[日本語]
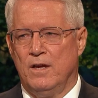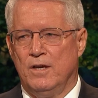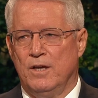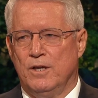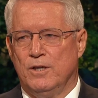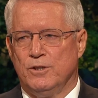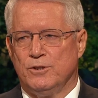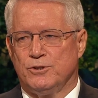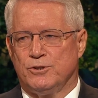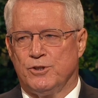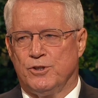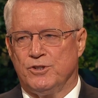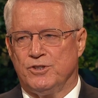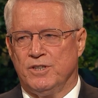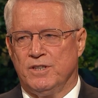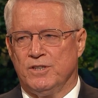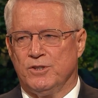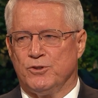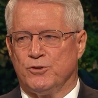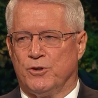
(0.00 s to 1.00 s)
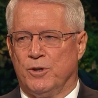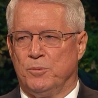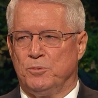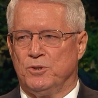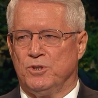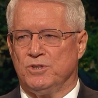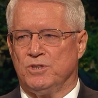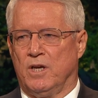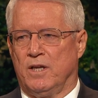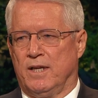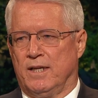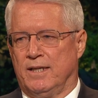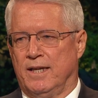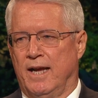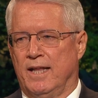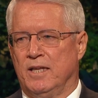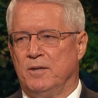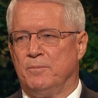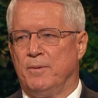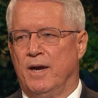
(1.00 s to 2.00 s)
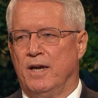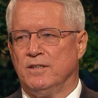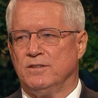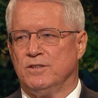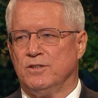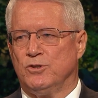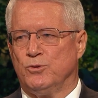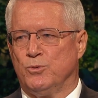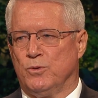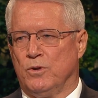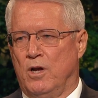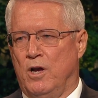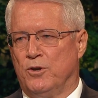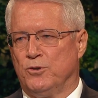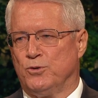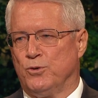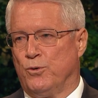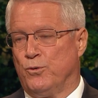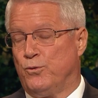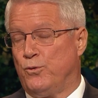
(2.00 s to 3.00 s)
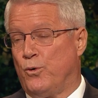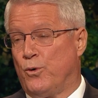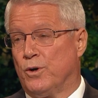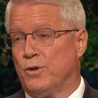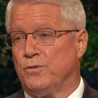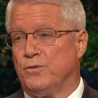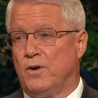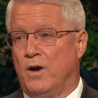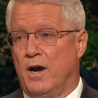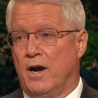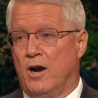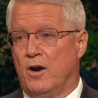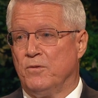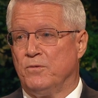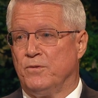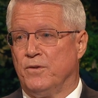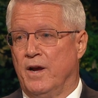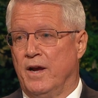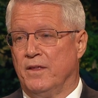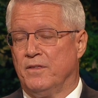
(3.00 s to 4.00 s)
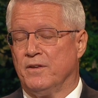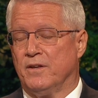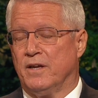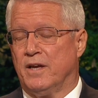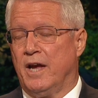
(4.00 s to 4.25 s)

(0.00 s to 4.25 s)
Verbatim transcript: り、食事したりするのと同じくらい大切で、自然なことと